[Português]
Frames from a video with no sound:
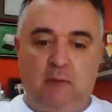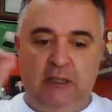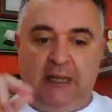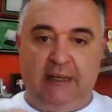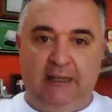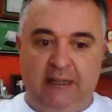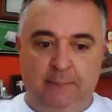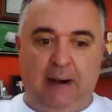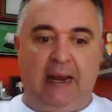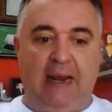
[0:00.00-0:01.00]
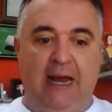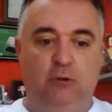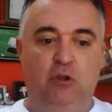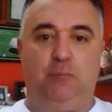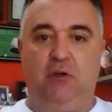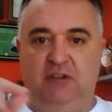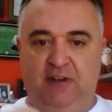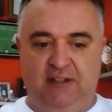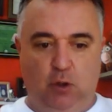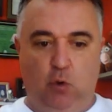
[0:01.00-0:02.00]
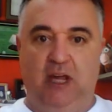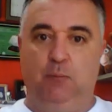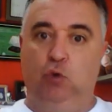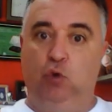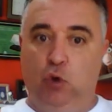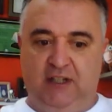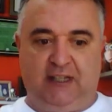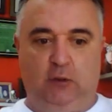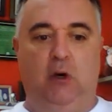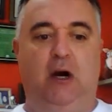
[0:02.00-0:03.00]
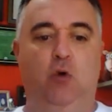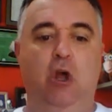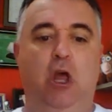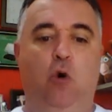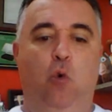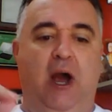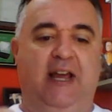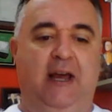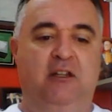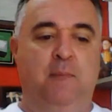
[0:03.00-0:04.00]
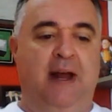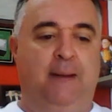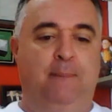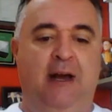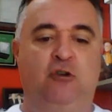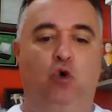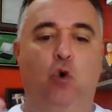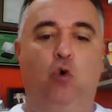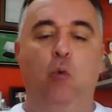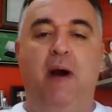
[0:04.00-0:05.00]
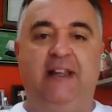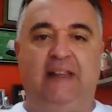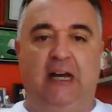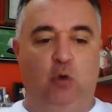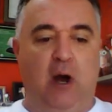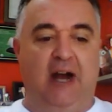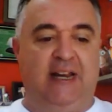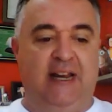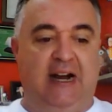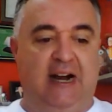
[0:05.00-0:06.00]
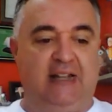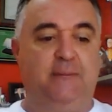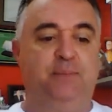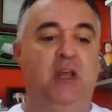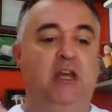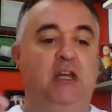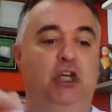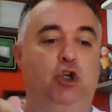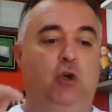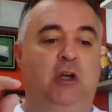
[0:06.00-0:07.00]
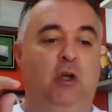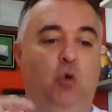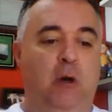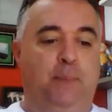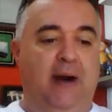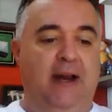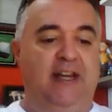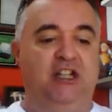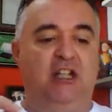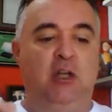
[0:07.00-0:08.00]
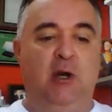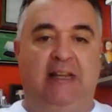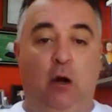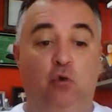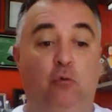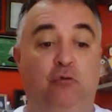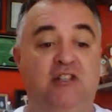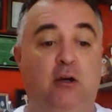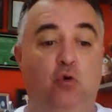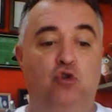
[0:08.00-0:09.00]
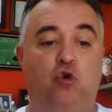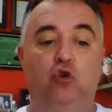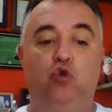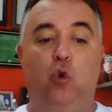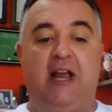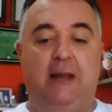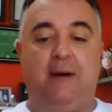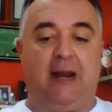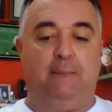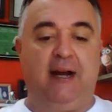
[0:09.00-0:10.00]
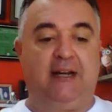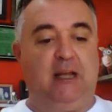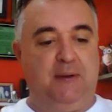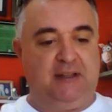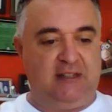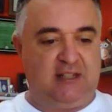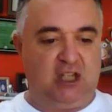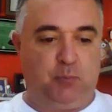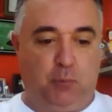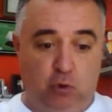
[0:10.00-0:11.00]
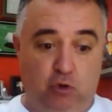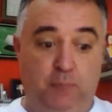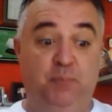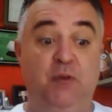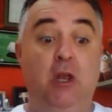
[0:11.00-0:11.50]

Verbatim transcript: e, e, embalado depois de vencer o Remo no estadual. O Águia de Marabá jogou com o Maitá do Acre em casa e, e Luan Parede e Adalto fizeram os gols do Águia Marabá, que também tem seis pontos.